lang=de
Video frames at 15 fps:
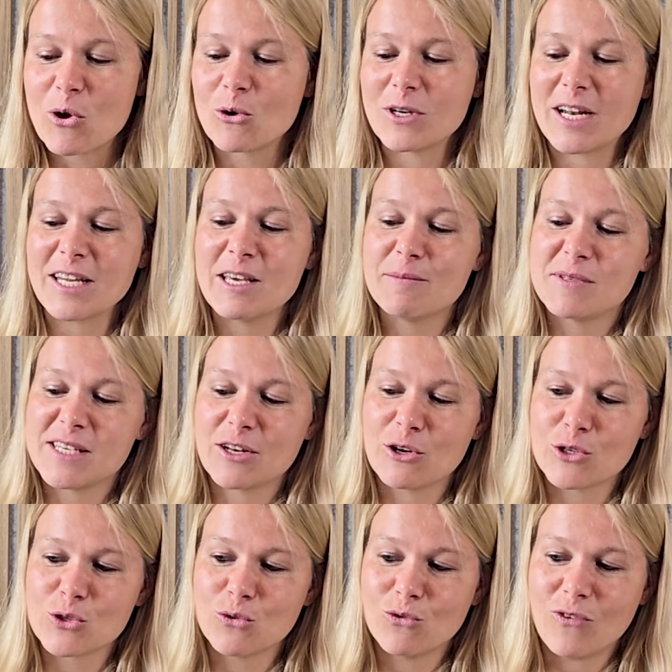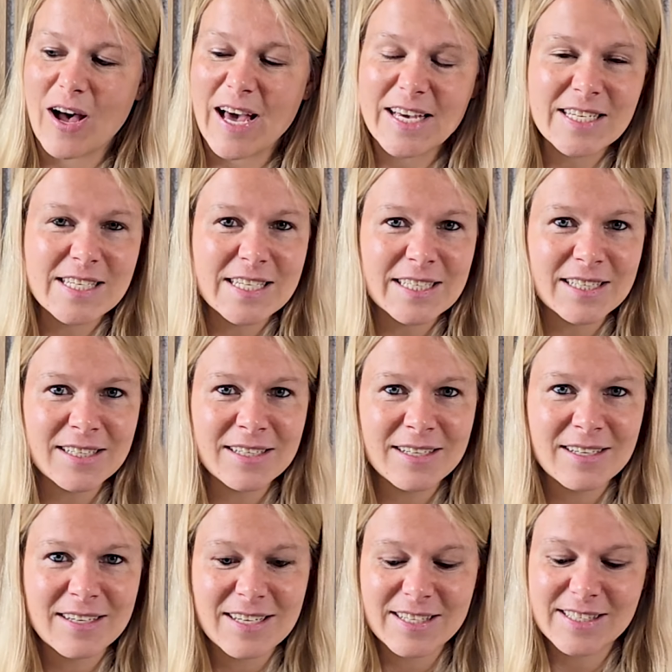Und dann gibt es ja noch so weichere
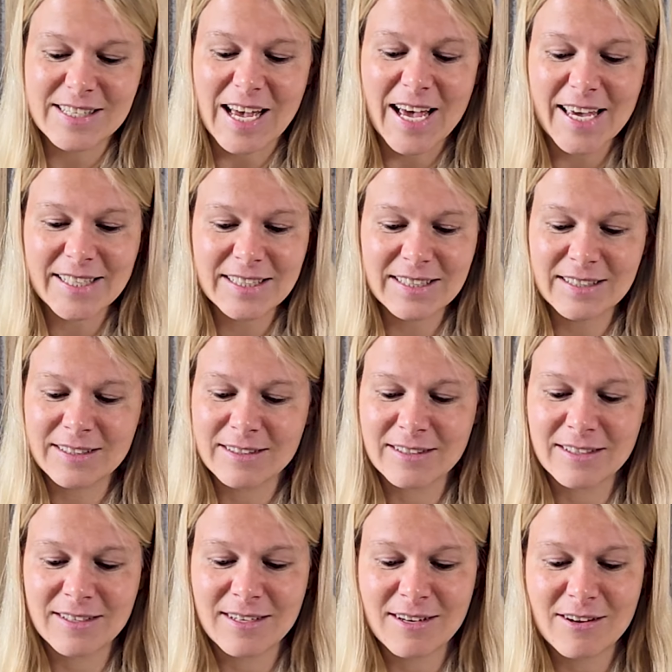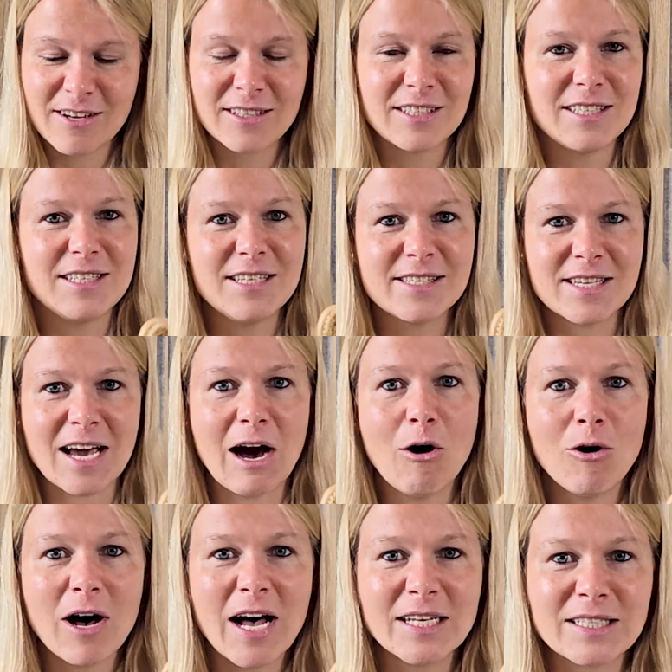Seiten, die diese
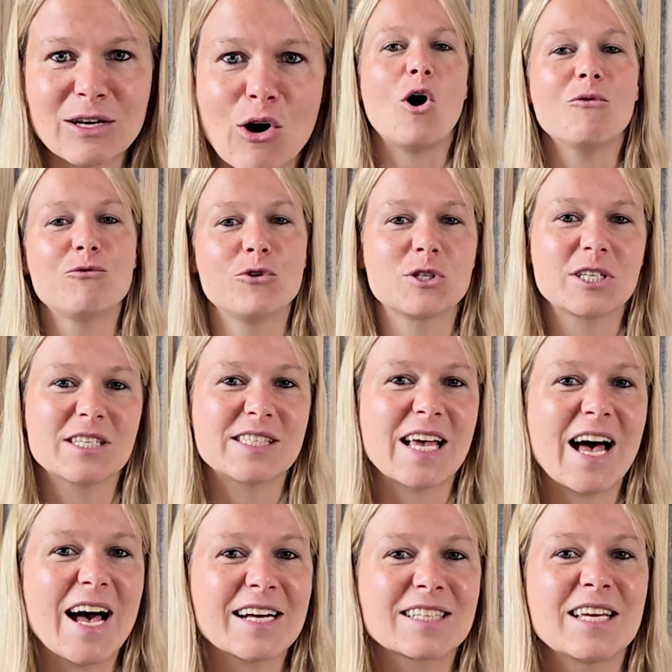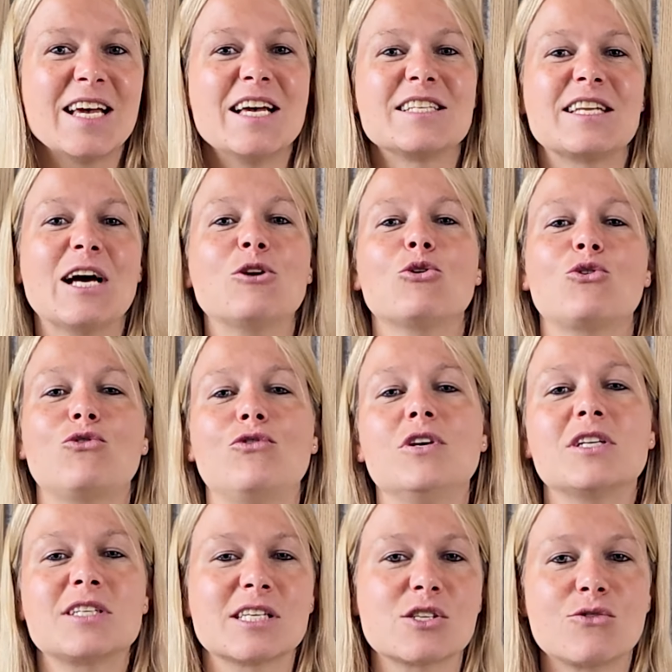auch hat. Oft wird gesagt, dadurch
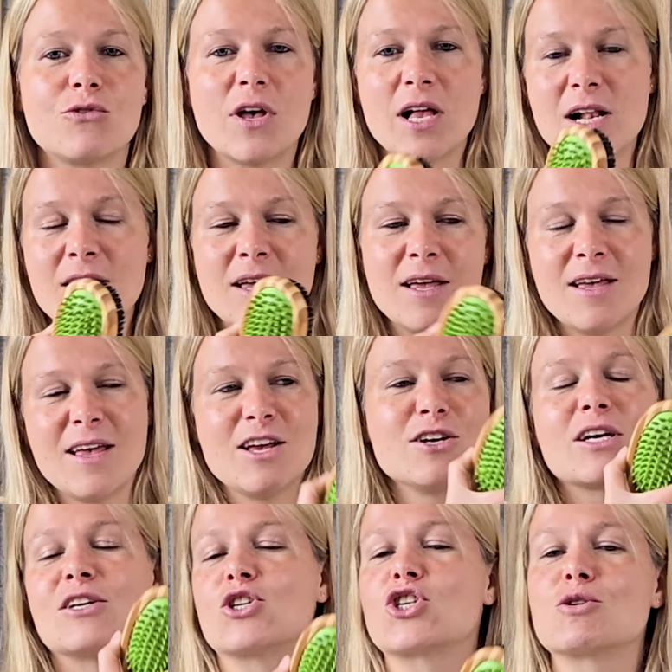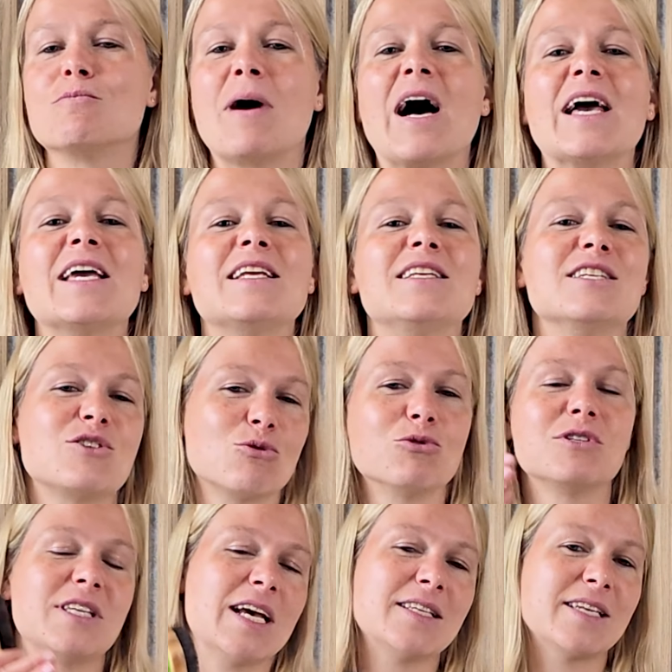wird das Fell geschmeidig und
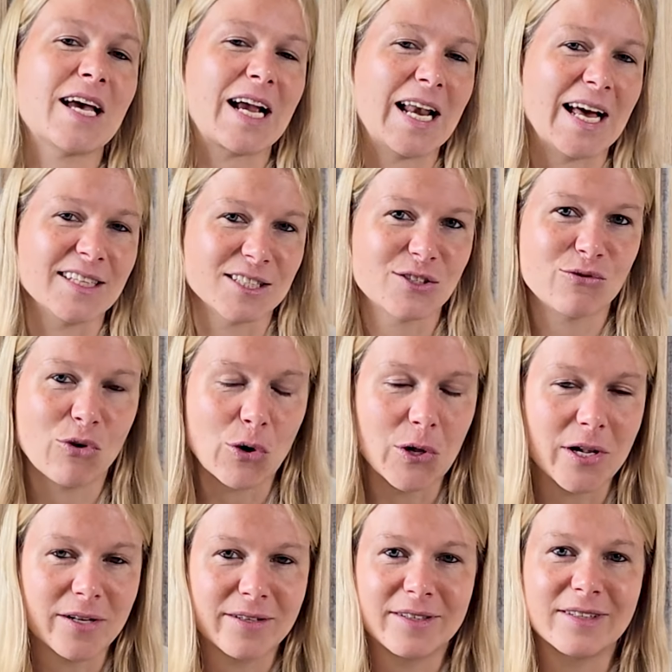sehr, sehr glanzvoll.